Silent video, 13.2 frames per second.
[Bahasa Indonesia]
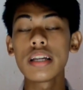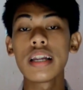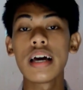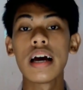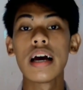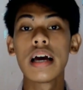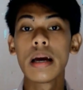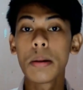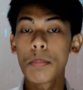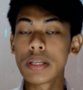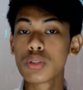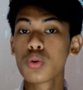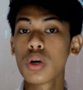Nah,
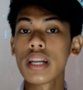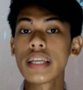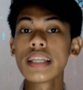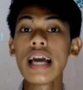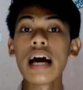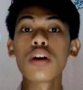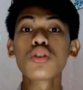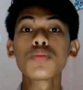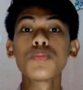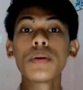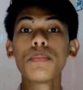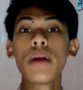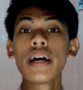penjual ini harus
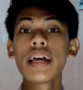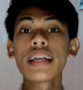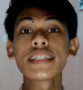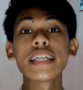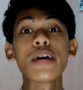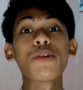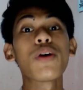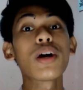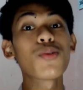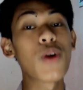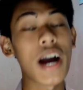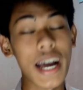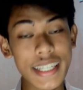membayar sewa
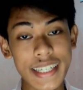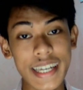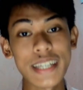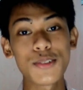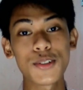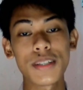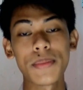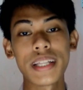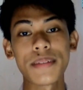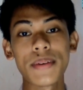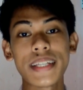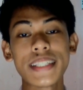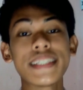ruangannya itu
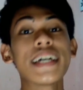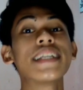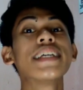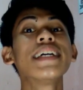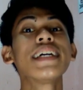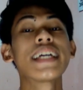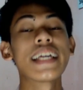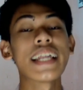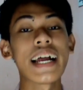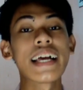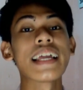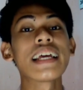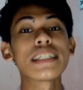teman-teman jadi
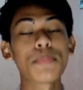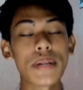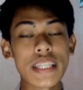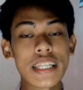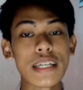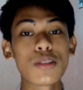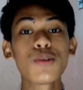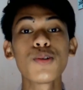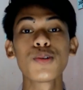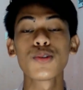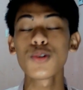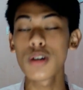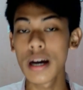kira-kira seperti itu
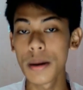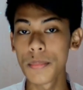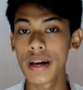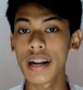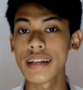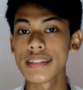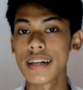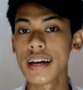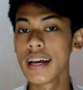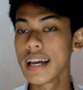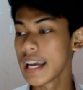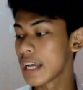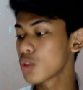untuk
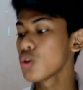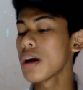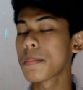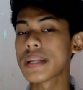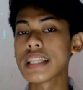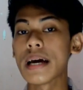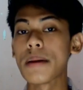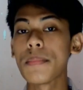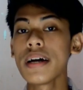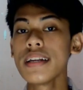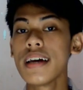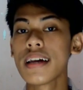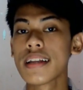gambarannya itu yang
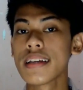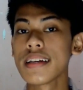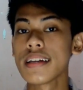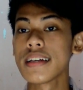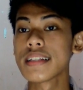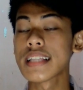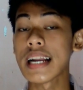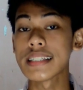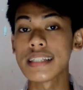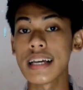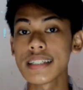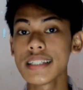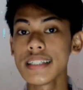pertama dari
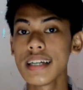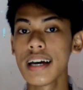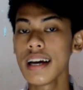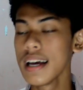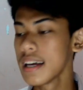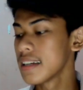transaksi ya